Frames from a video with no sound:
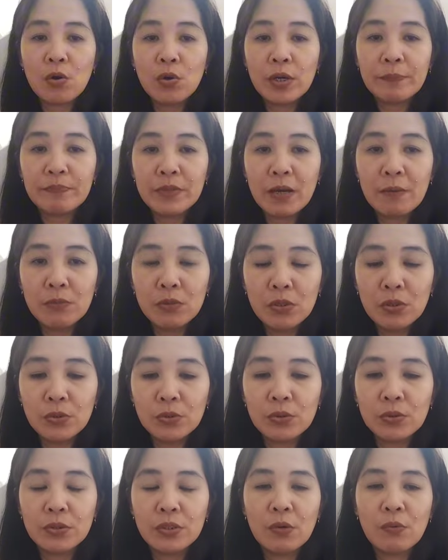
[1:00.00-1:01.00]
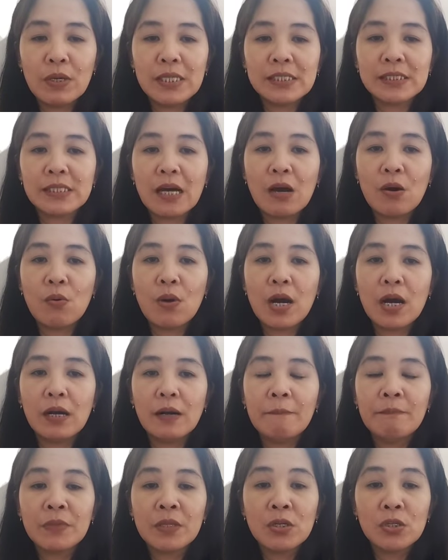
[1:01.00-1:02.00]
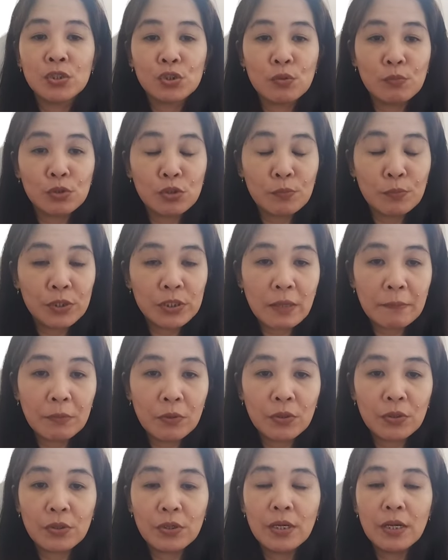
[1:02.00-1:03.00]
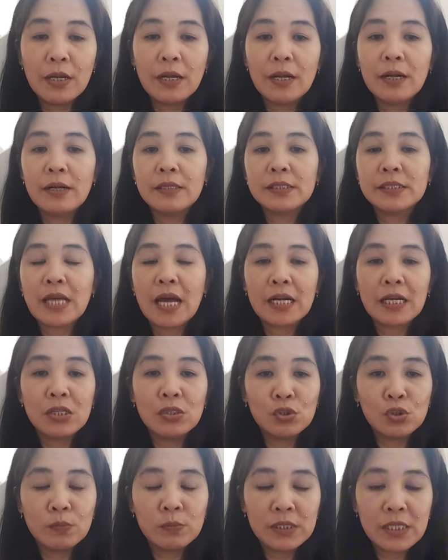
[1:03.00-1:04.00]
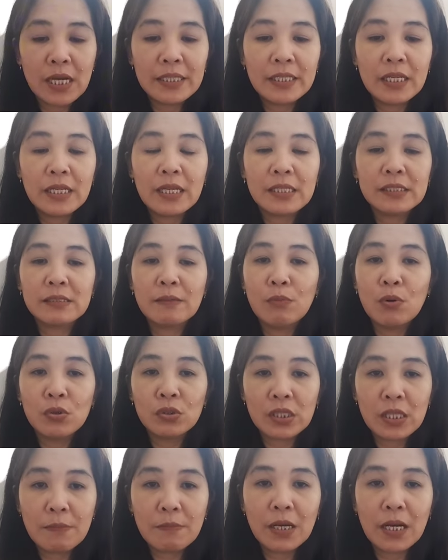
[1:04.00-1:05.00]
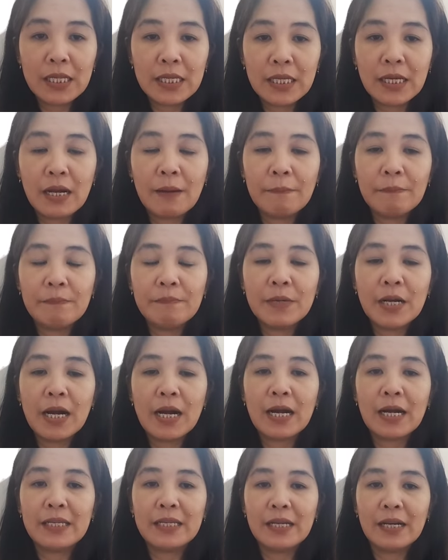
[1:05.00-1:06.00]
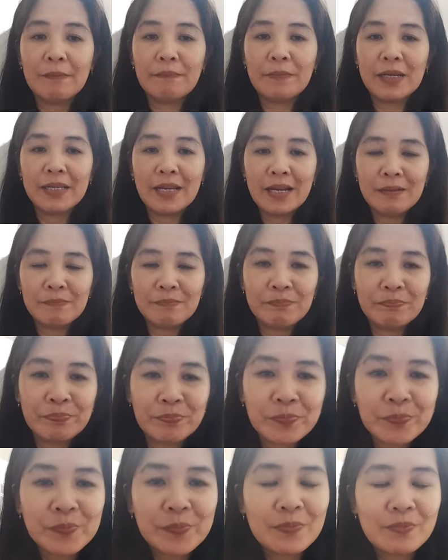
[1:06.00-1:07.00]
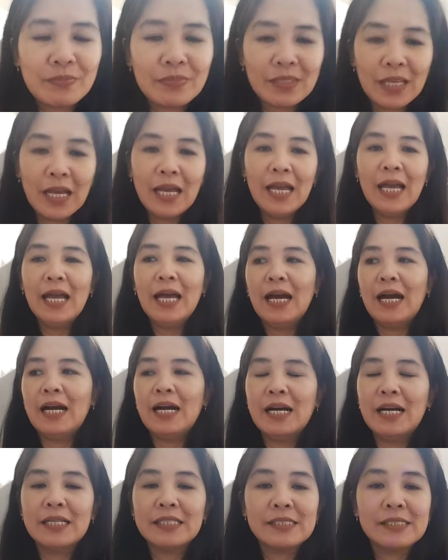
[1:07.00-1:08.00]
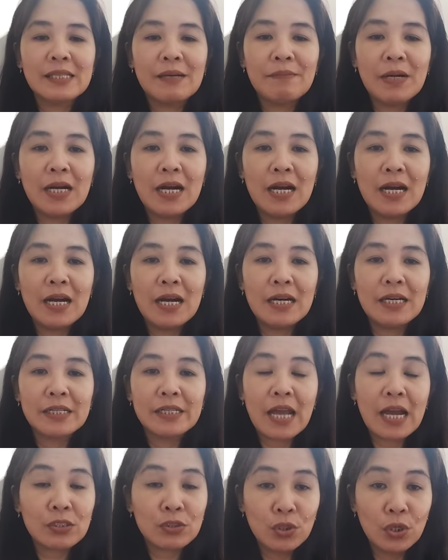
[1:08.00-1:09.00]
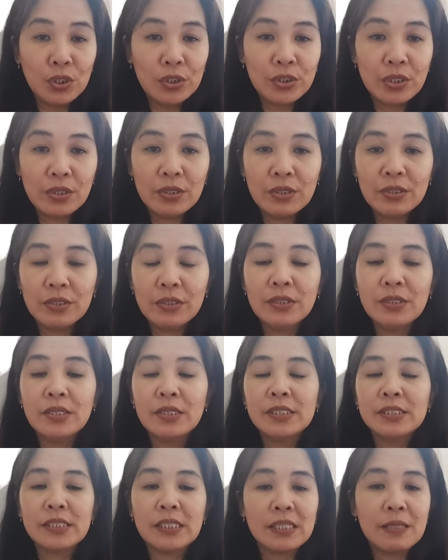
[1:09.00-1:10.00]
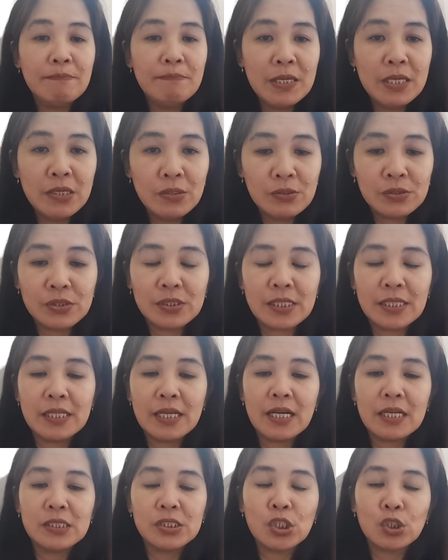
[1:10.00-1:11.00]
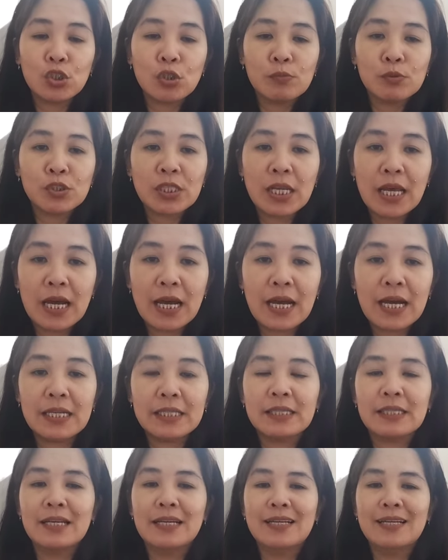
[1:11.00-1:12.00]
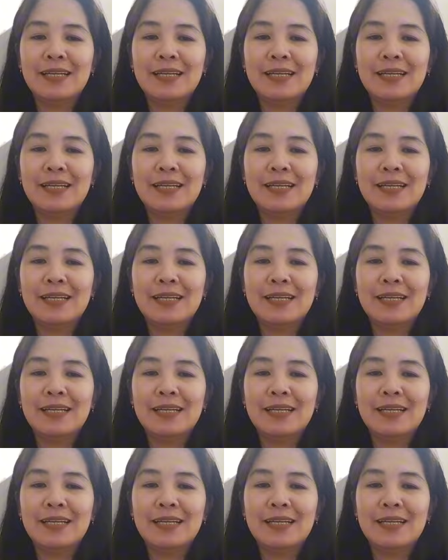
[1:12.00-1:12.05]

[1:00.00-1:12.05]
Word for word: OFW na walang sawang sumusuporta po sa aking YouTube channel at sa buong team Kalingap, mga Kalingap. Ayan. At sa mga reactor, no? Sa Team Bios, ayan, shoutout po sa lahat.